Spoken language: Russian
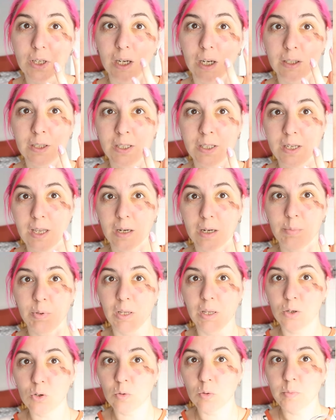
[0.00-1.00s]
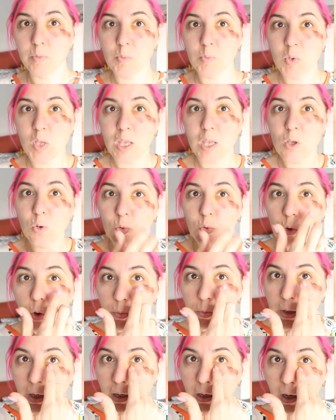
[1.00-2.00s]
синяк был огромный, мне
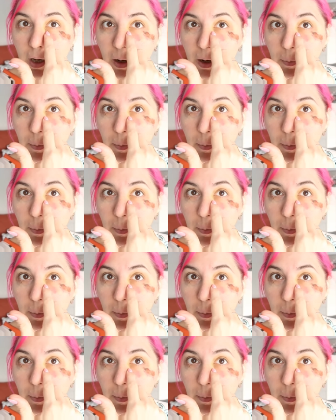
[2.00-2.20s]
неудобно